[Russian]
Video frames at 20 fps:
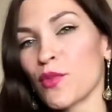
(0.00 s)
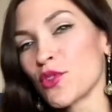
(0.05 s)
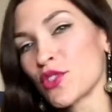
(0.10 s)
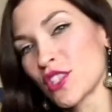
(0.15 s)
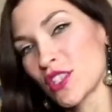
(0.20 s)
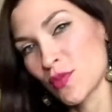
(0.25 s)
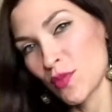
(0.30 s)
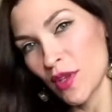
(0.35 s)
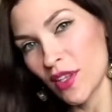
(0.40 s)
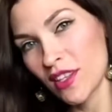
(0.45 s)

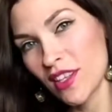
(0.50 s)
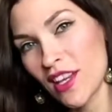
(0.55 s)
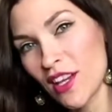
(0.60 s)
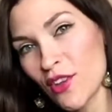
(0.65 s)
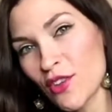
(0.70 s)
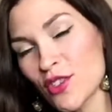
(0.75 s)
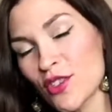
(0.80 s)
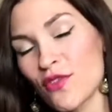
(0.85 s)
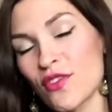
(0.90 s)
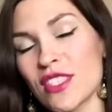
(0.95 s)
Пусть
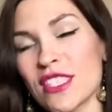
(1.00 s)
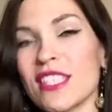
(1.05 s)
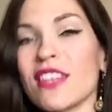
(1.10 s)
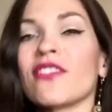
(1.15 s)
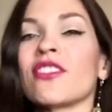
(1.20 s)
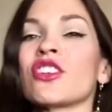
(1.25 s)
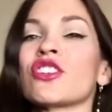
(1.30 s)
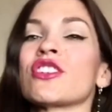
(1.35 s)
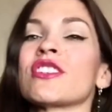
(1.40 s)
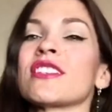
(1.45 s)
исполняются
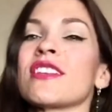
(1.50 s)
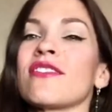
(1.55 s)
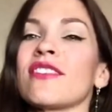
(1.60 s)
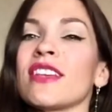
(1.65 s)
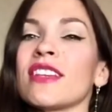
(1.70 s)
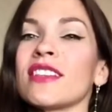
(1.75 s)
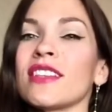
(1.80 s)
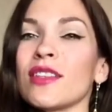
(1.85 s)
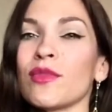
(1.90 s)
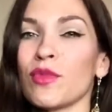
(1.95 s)
все ваши
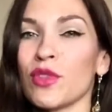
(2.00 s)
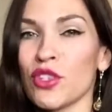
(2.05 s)
заветные